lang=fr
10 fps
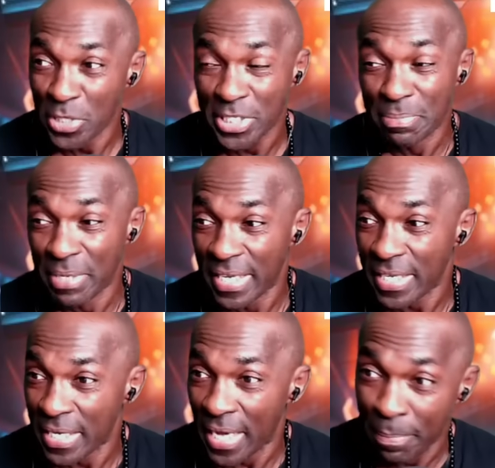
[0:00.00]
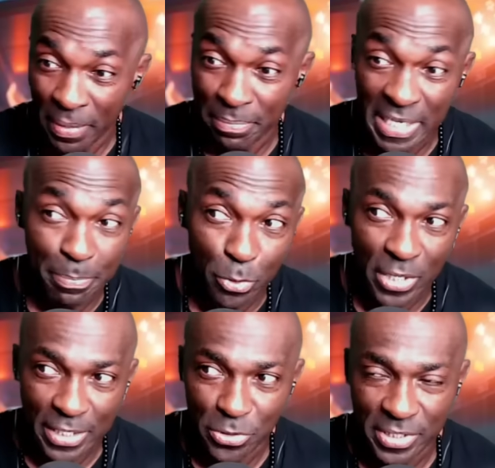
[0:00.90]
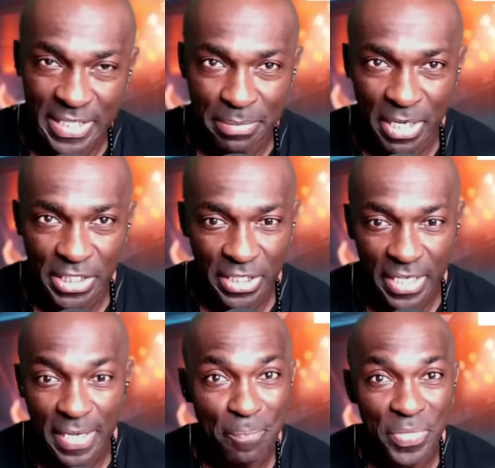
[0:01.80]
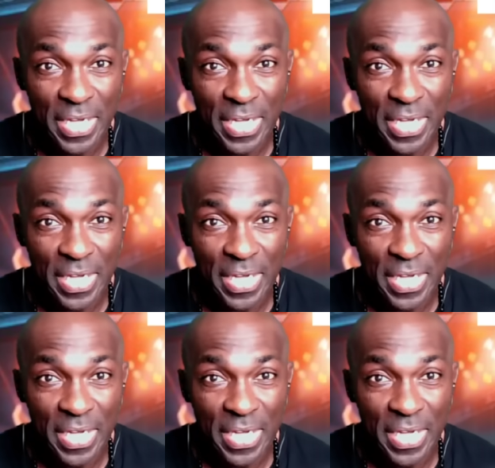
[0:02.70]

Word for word: non seulement, apparemment il pleut là sur cette image, et